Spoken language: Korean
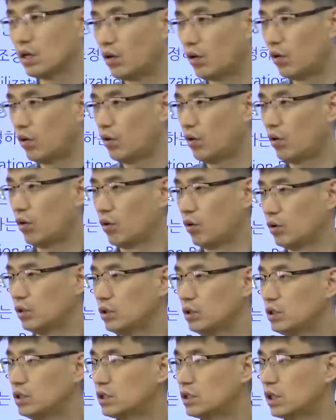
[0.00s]
어,
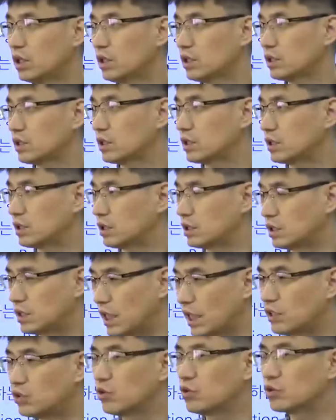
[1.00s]
이제
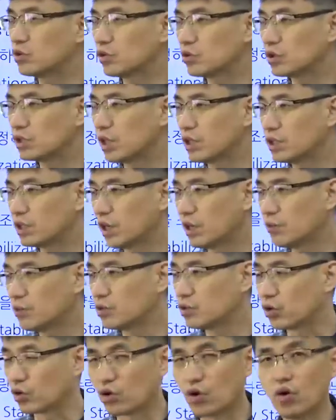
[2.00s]
재정정책을
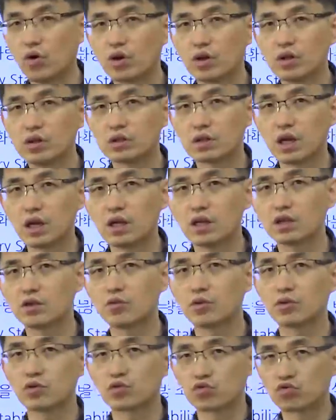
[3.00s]
하면서 경기를 살리기 위해서